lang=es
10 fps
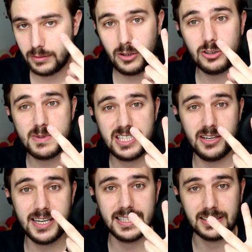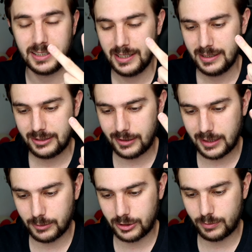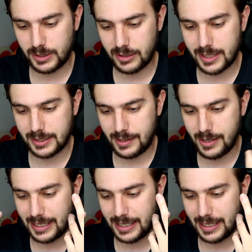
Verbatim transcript: dos misiones Solo tenemos dos misiones,